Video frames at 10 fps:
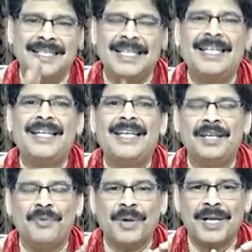దీన్ని
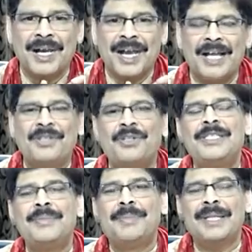ఒక ఐదు
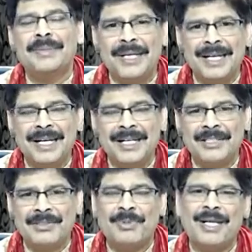నుంచి పది
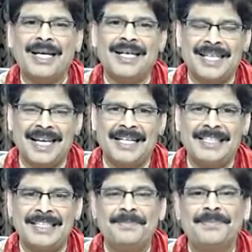మిల్లీలీటర్ చొప్పున
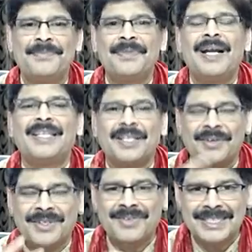తాగించి ఆ
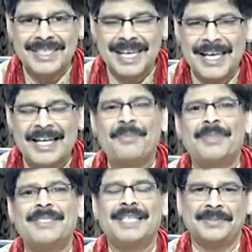తర్వాత వైద్య సహాయం
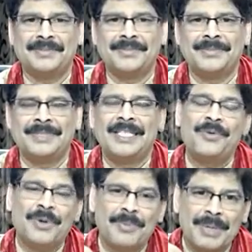కల్పించాలి ఇది
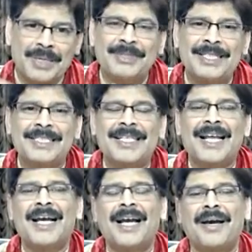ఒక ప్రథమ
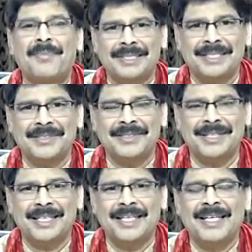చికిత్సలాగా
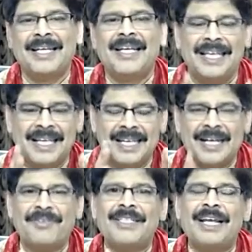పనిచేస్తుంది ఈ
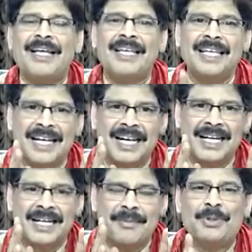గర విషయాలకి
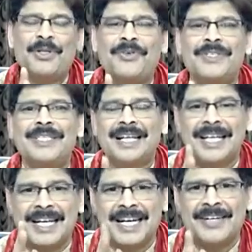ఇలాంటి పెట్టుడు
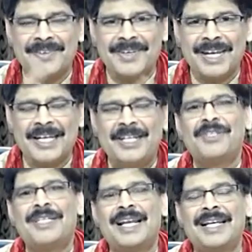విషయాలకి ఇలాంటివి అన్ని
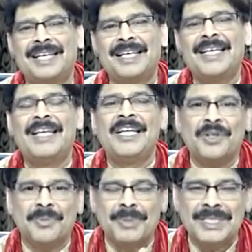విషయాలకి
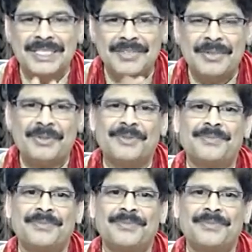ఇది ఒక మంచి విరుగుడు